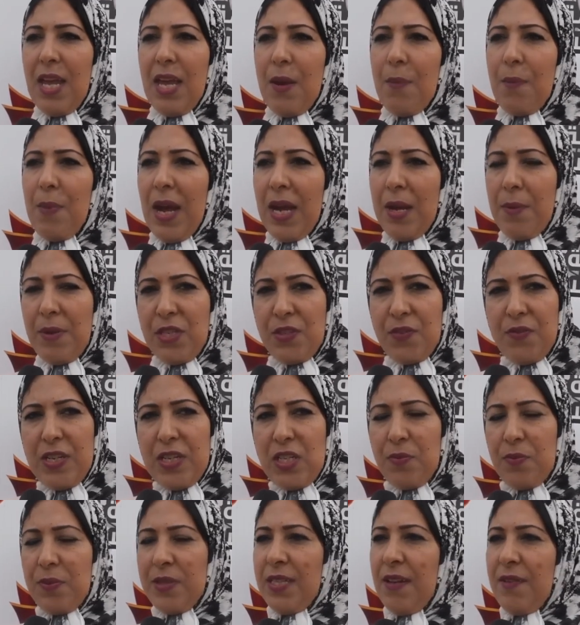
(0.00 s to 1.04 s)
باقي ما
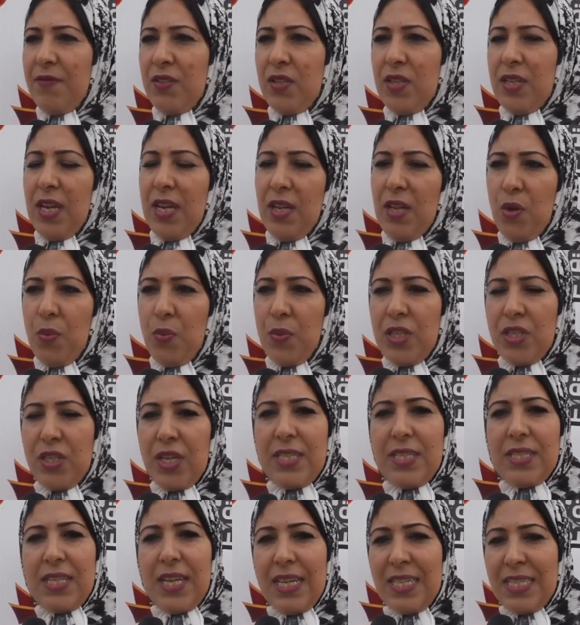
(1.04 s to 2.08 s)
شفناش بزاف ديال
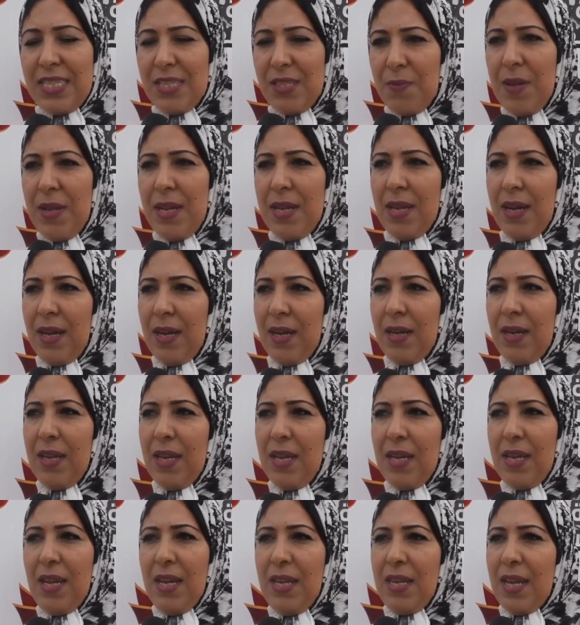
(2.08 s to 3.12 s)
الحويجات كنتمنى
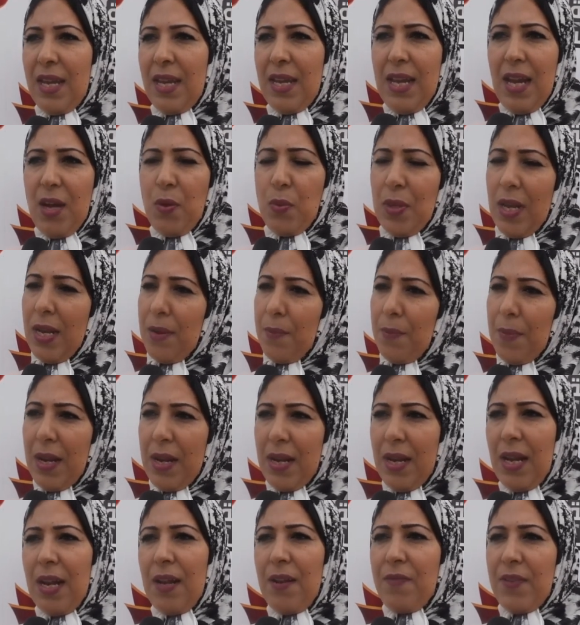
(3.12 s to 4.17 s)
يعني كنعاودها
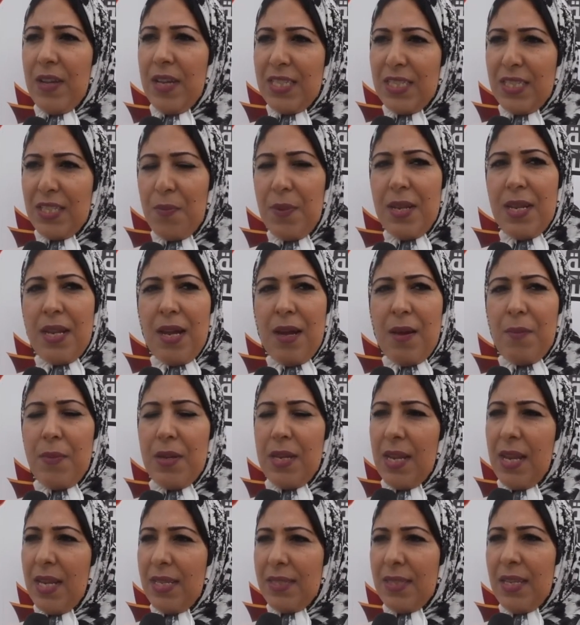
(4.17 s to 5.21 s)
المره كنتمنى من
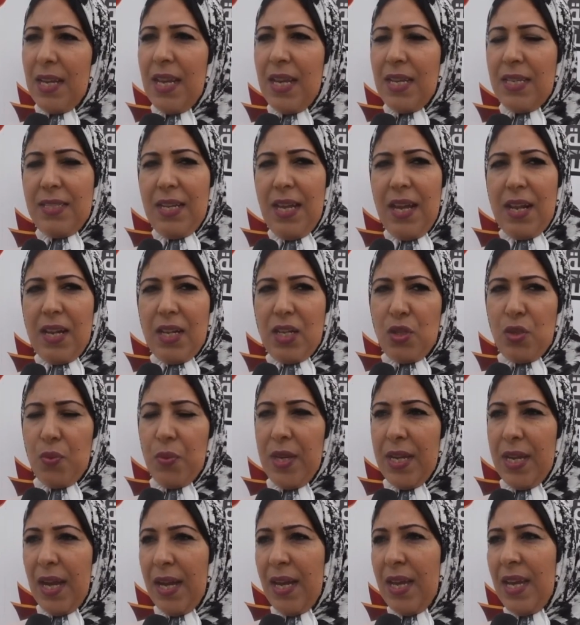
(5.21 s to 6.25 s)
الناس تحرك
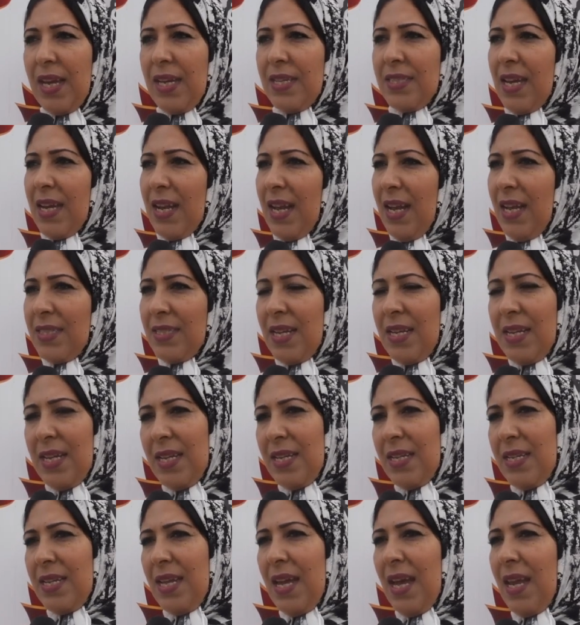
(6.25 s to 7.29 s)
شويه صراحه
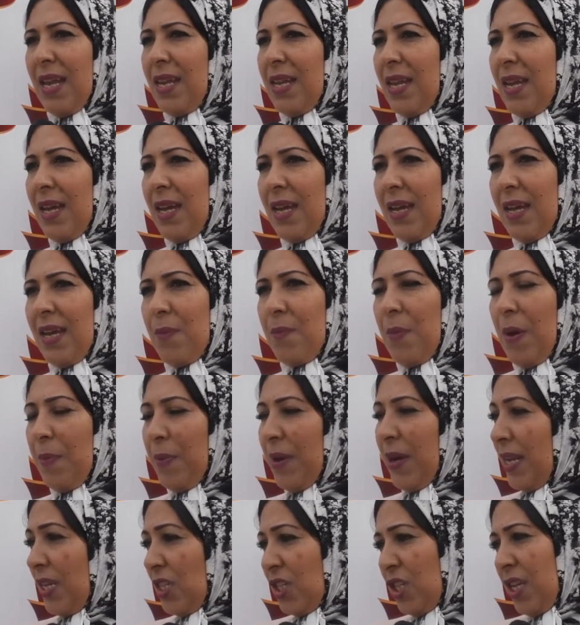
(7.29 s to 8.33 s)
ايديال آه، ما
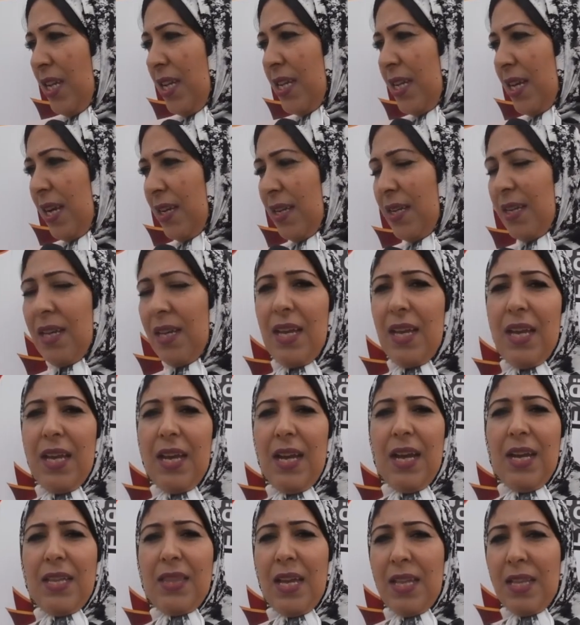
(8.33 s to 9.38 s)
بخلاش علينا
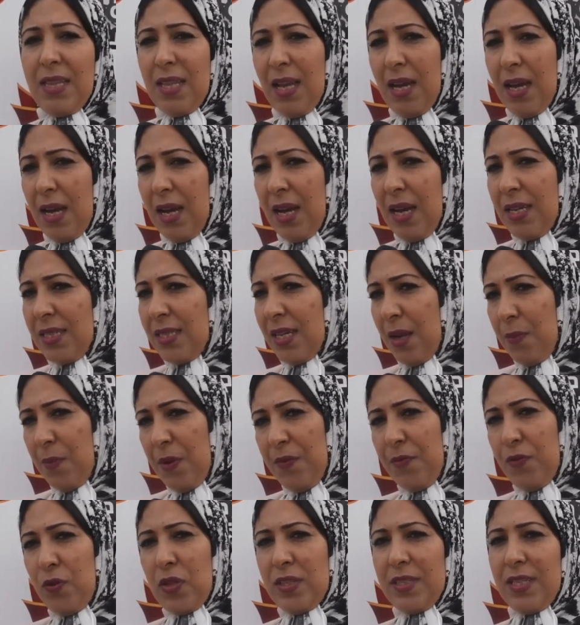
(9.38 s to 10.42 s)
عطاتنا اكثر
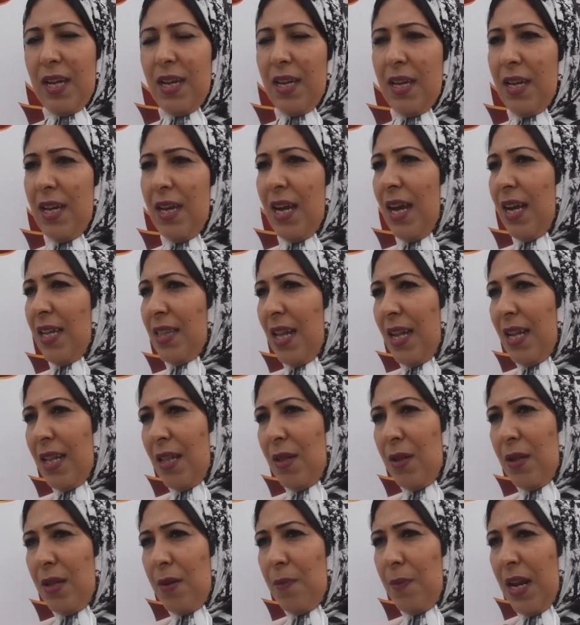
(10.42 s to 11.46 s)
من فرصه عطات
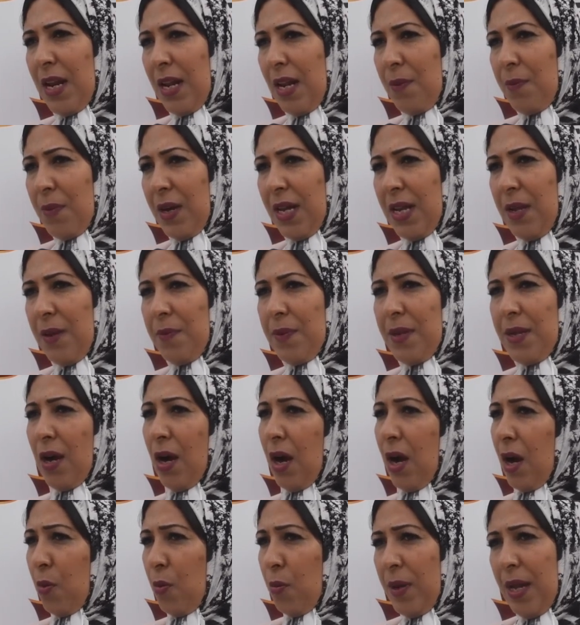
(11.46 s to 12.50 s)
المراه المغربيه
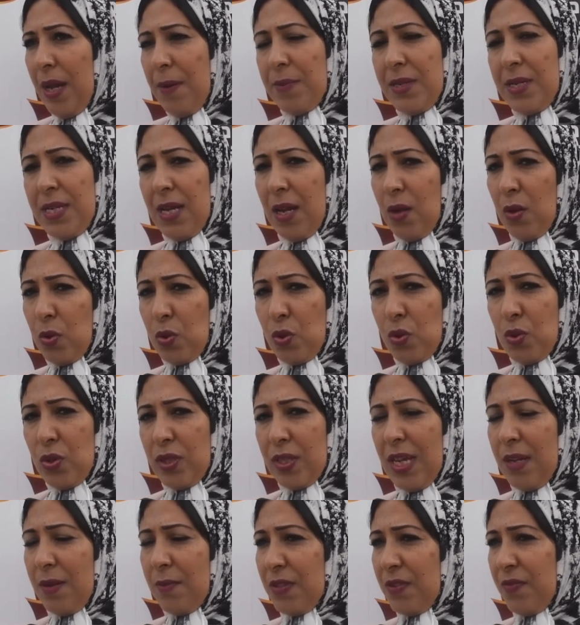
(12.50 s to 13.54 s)
او بالعبديه
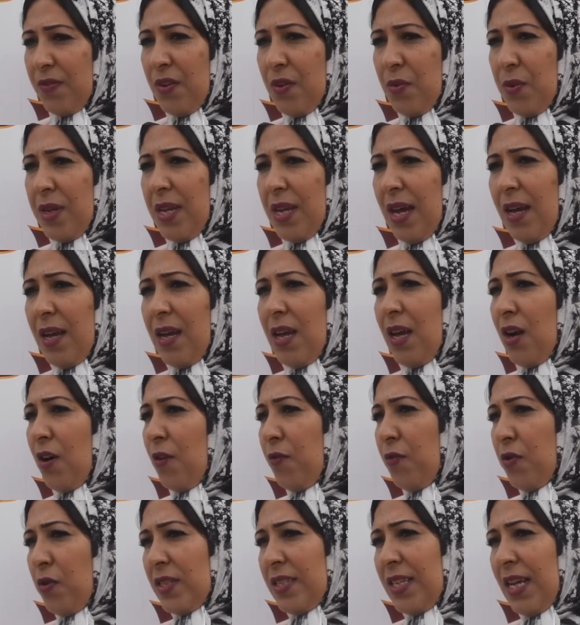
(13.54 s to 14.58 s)
الخصوصيه المسفيويه
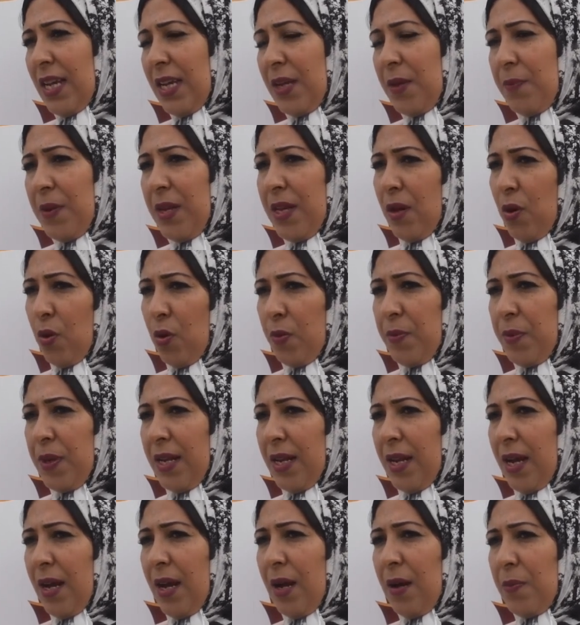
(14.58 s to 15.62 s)
فرصه كبيره
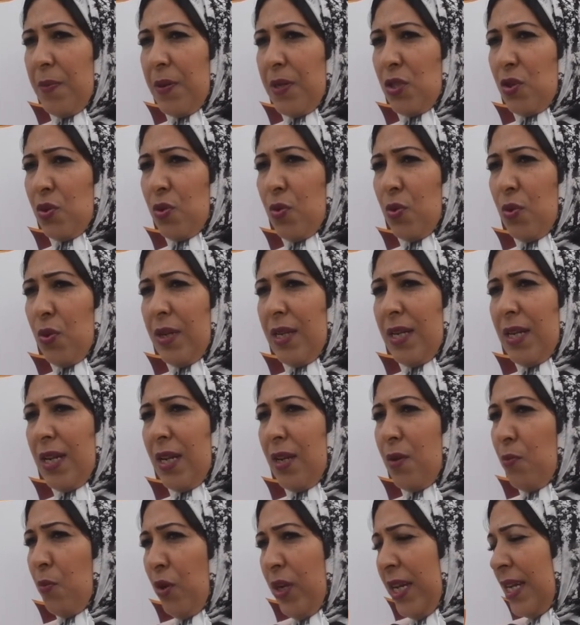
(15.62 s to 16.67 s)
وكبيره باش تكون
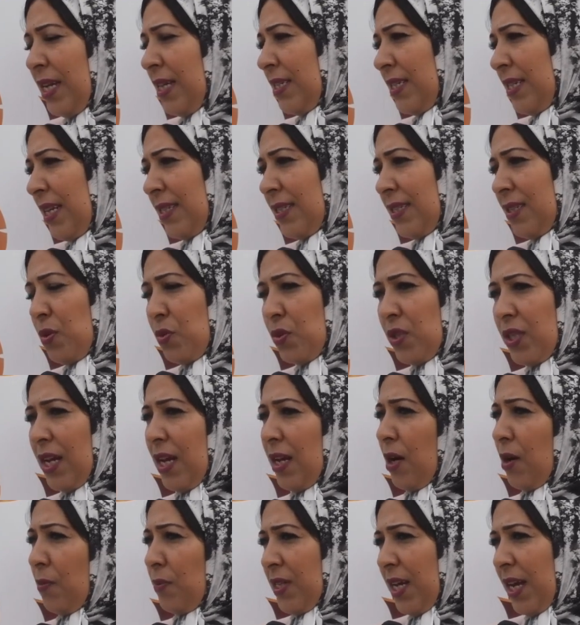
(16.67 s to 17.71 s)
المعين ديال الزوج
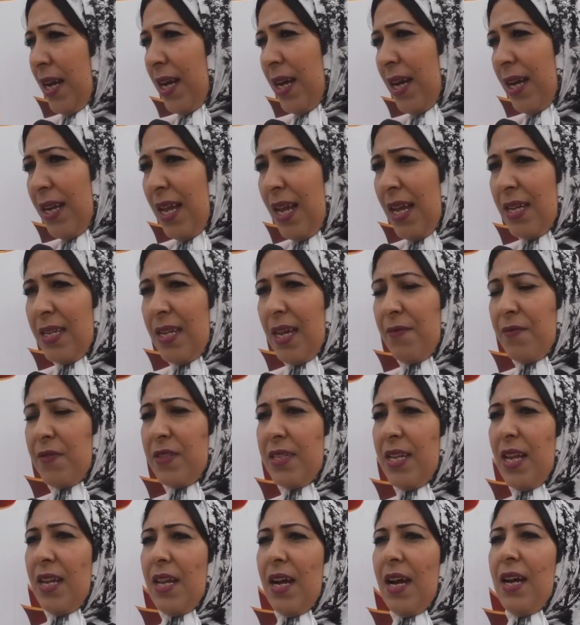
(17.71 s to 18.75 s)
ديالها وتحقق الاهداف
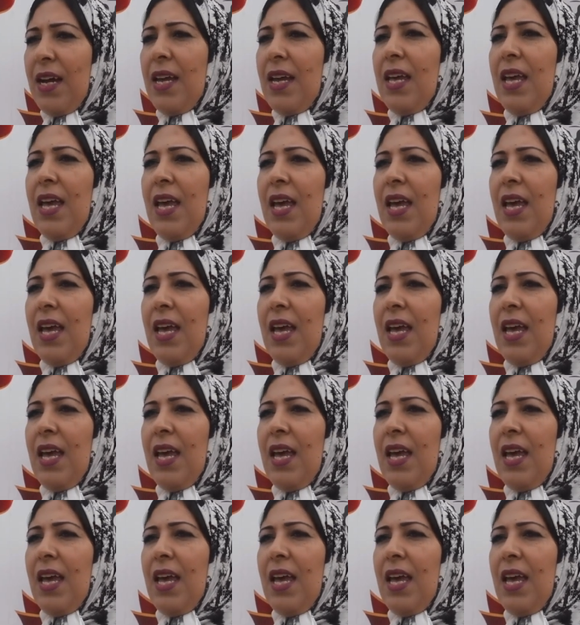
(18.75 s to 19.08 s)
ديالها